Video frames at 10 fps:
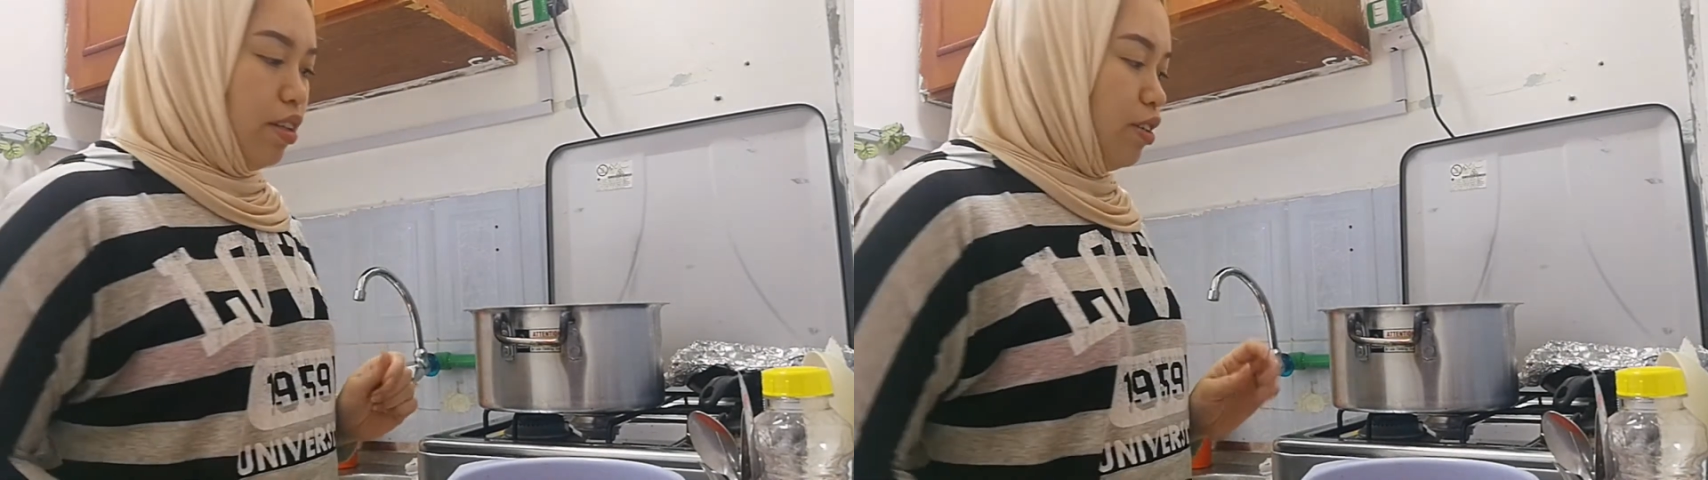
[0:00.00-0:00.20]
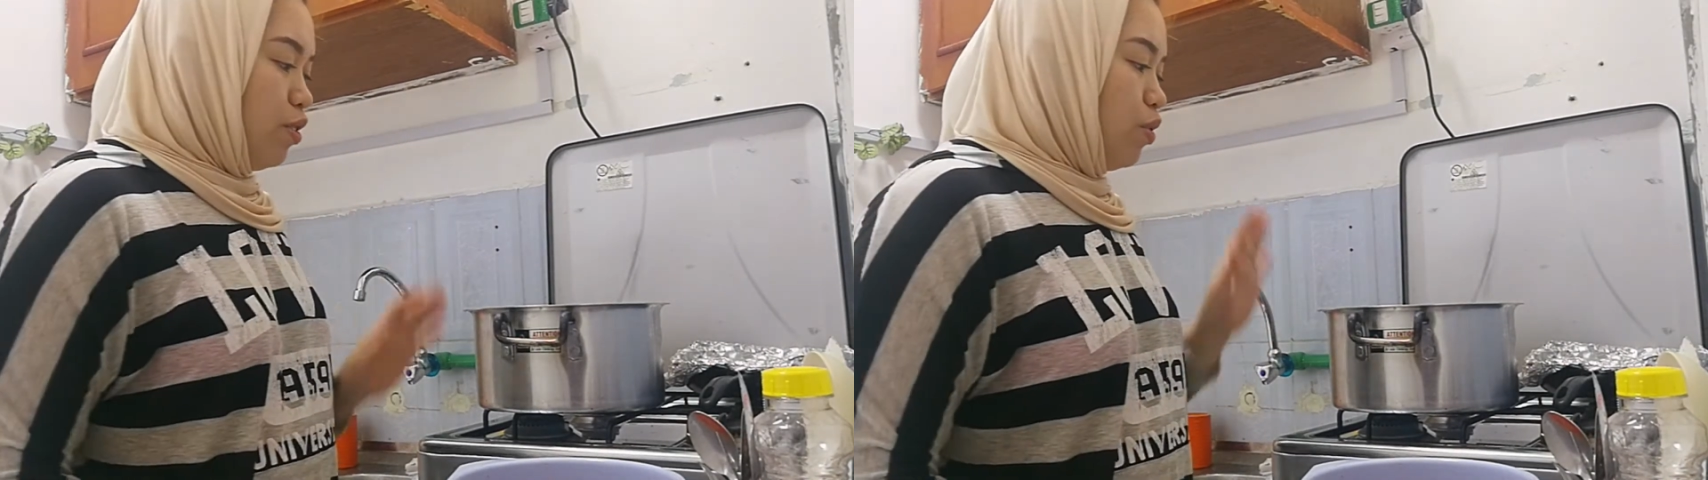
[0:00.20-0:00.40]

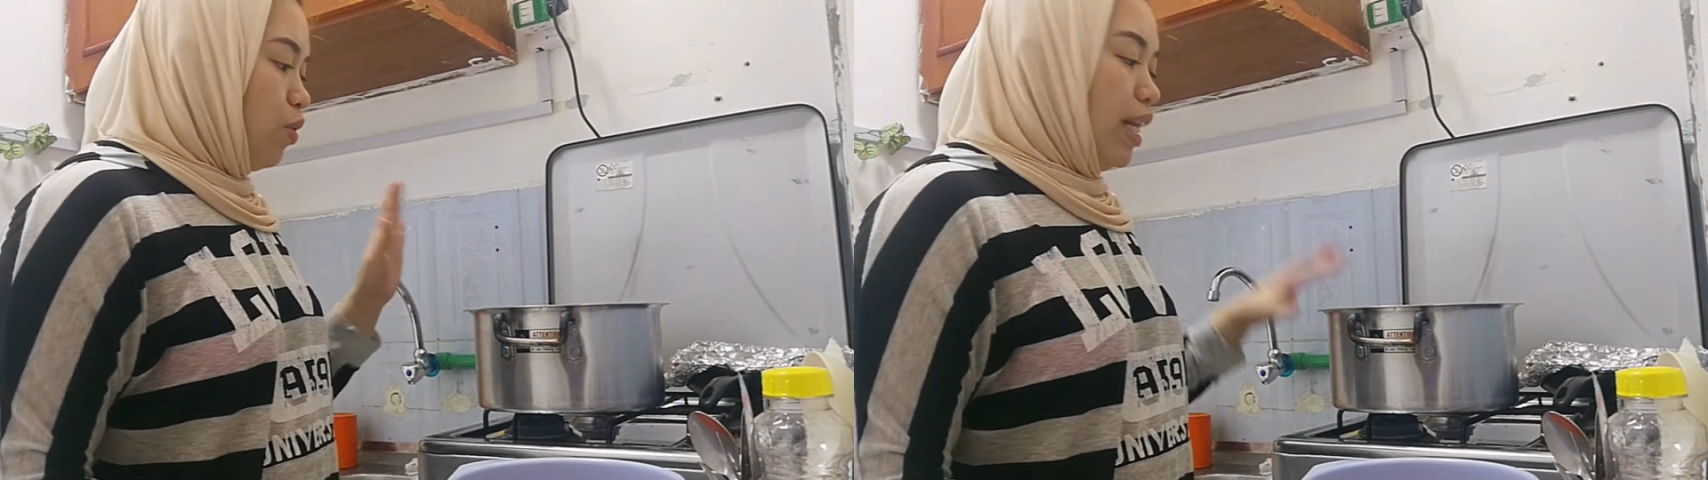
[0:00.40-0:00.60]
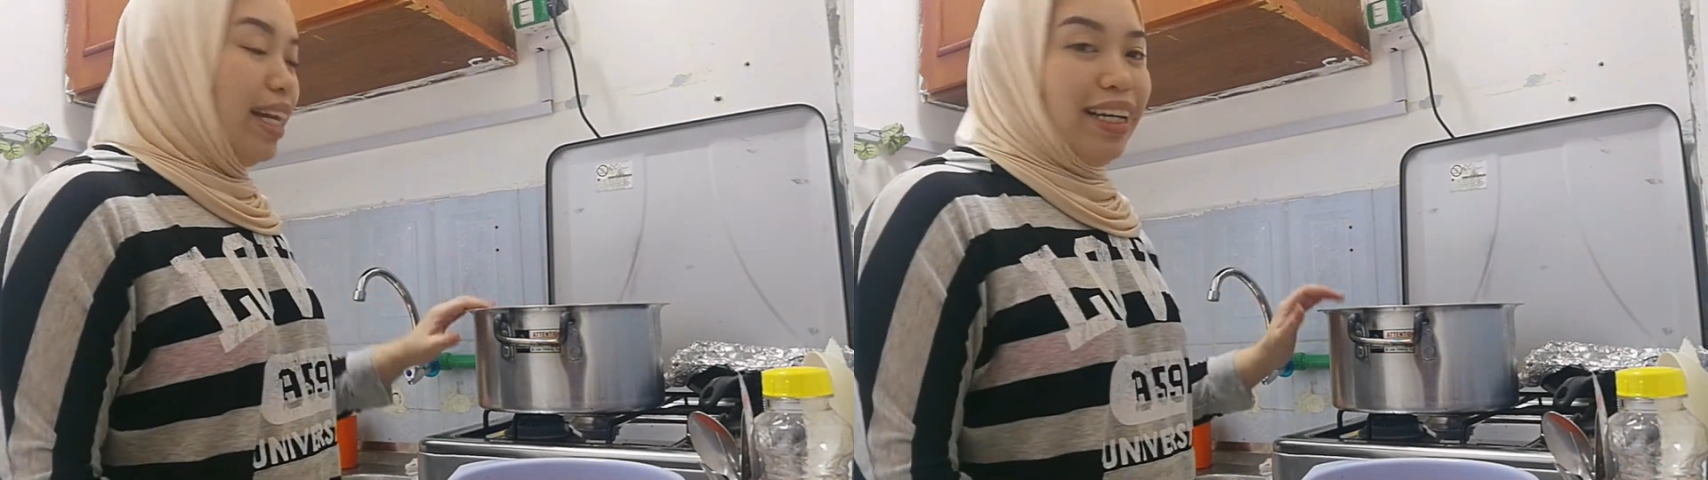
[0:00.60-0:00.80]
So,
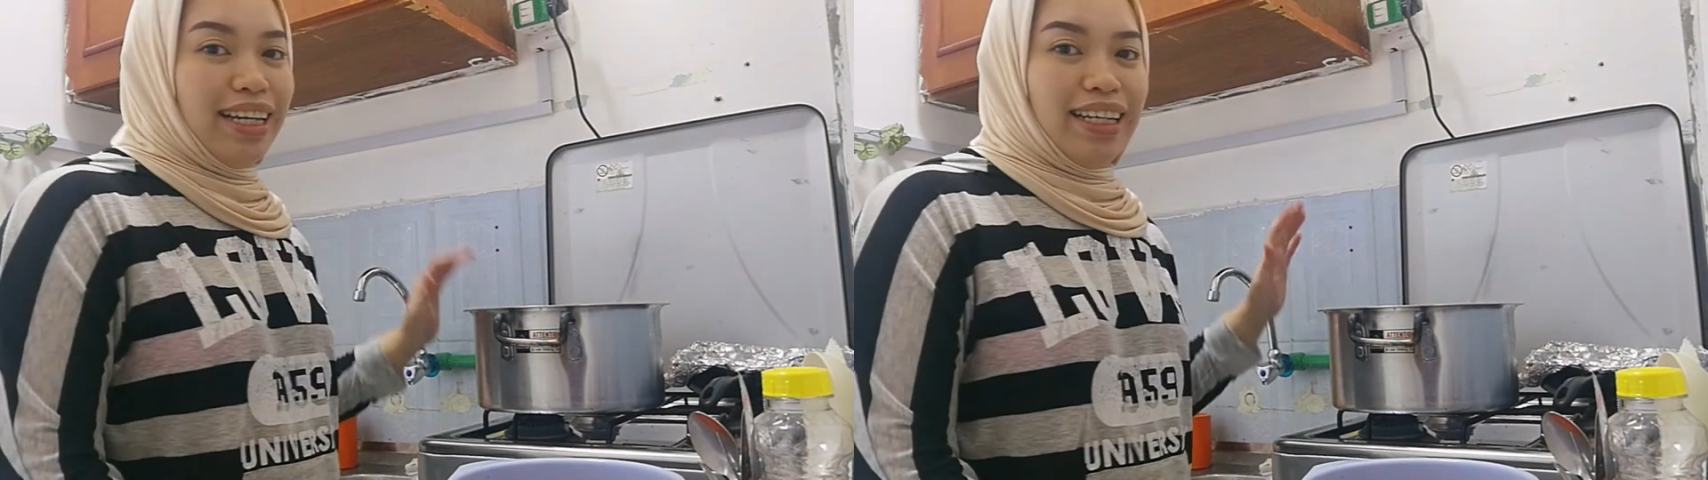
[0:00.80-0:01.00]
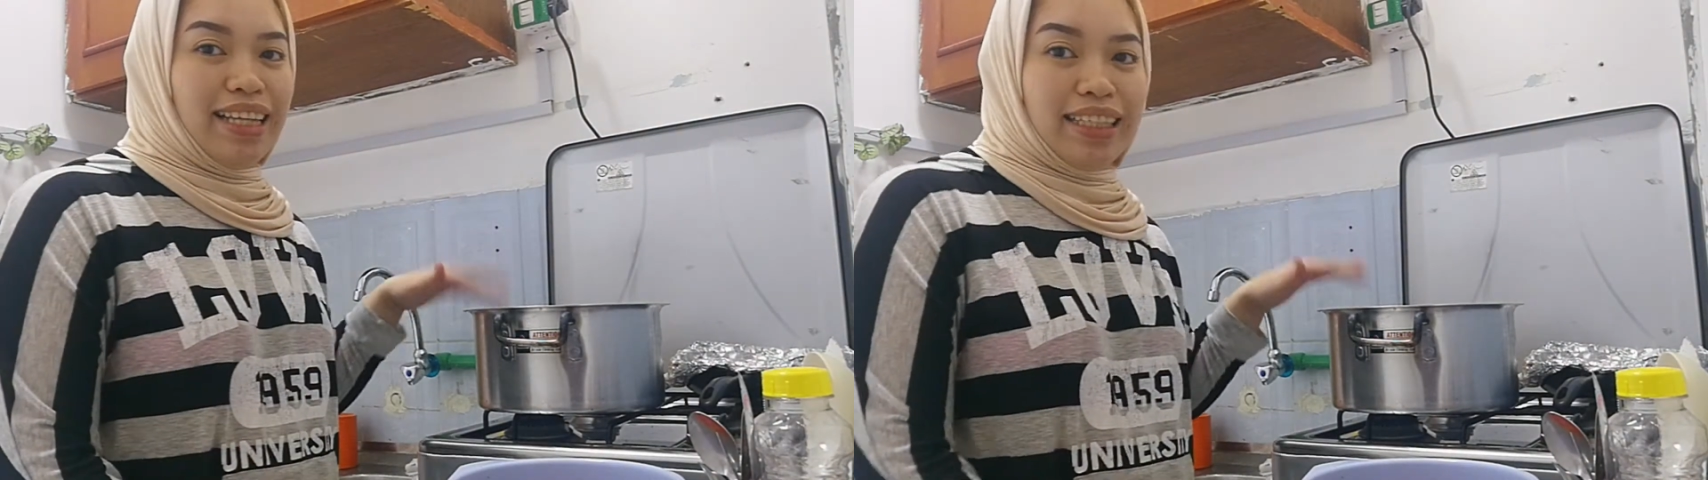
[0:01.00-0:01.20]
lalagay
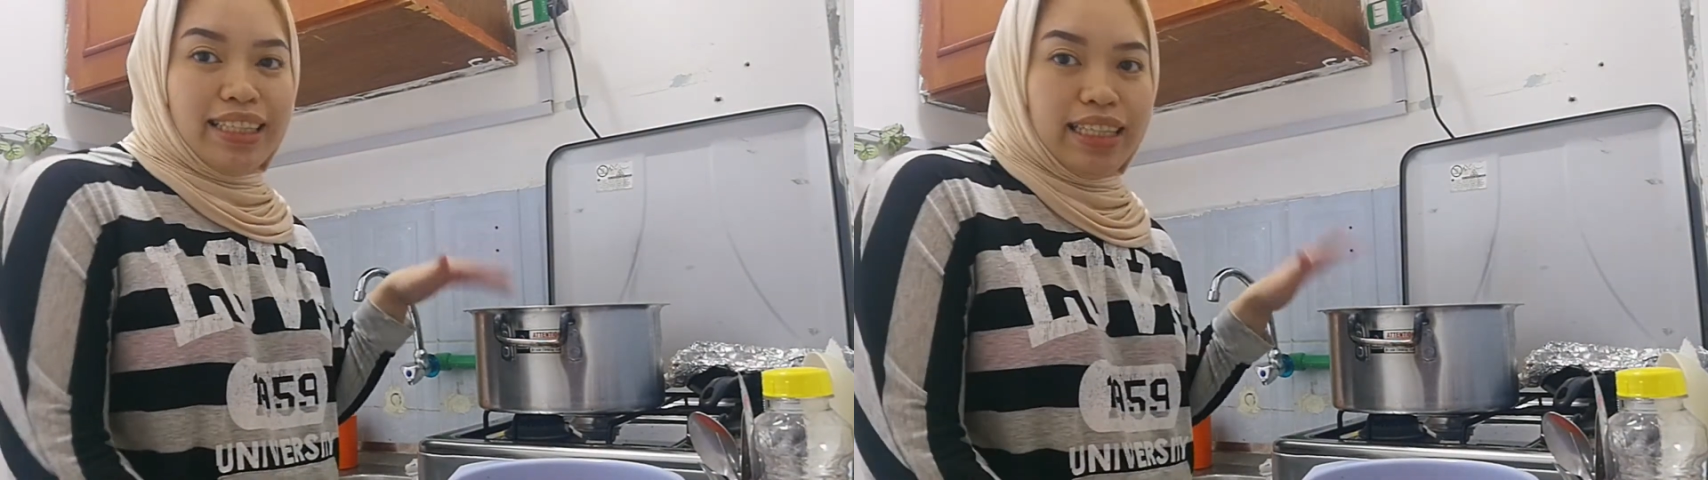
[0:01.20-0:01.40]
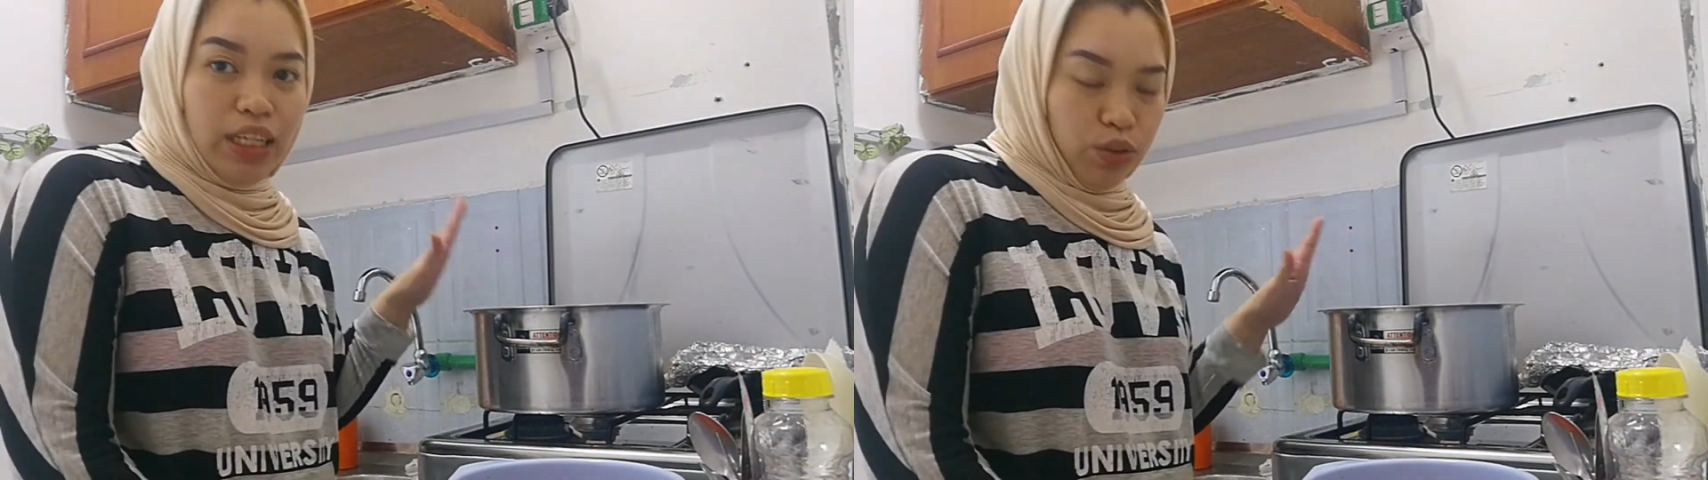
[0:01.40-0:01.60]
lang natin
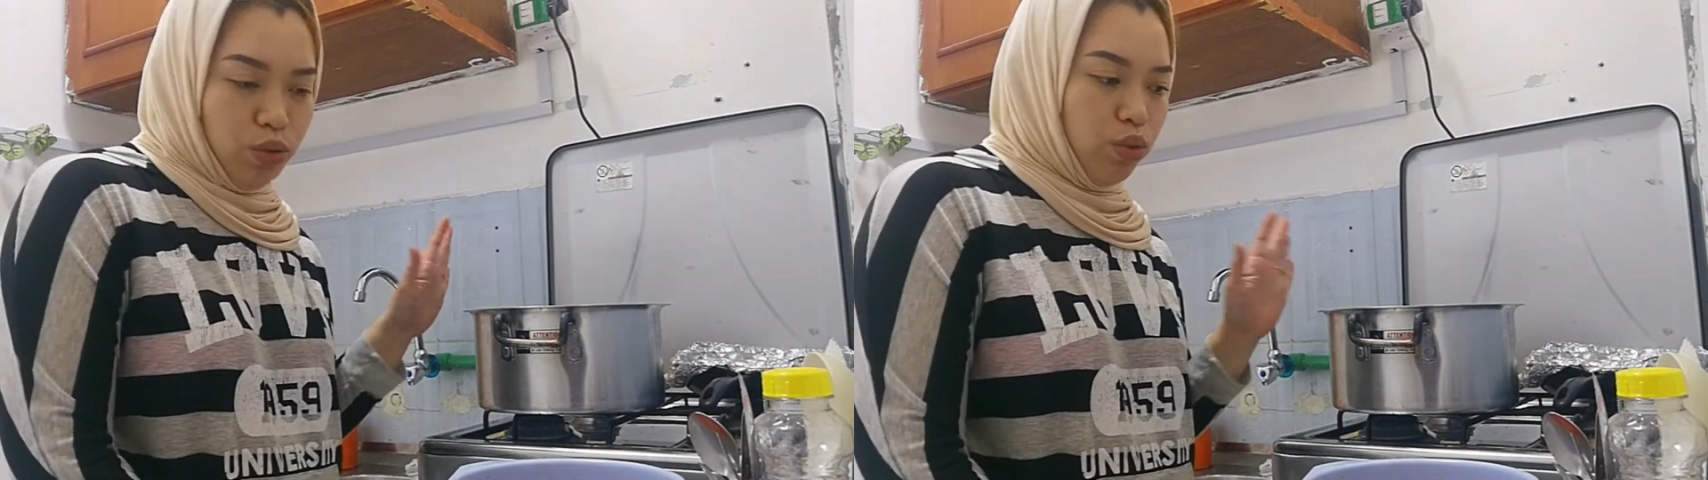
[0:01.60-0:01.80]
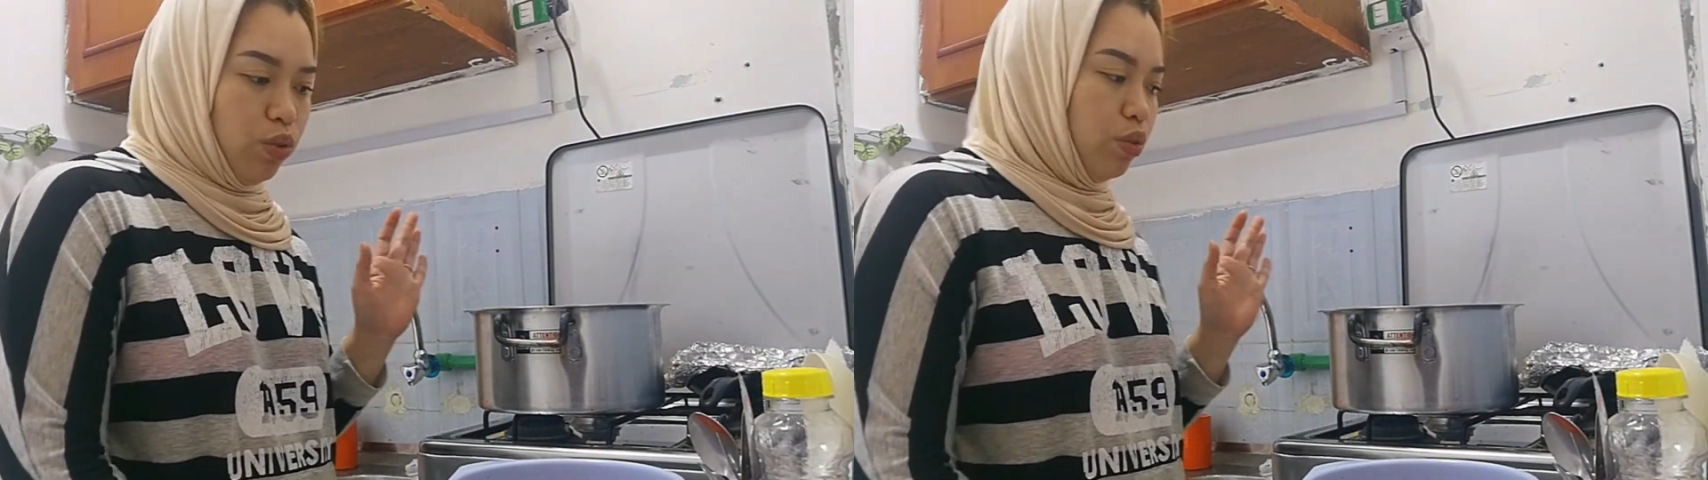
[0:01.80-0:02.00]
dito.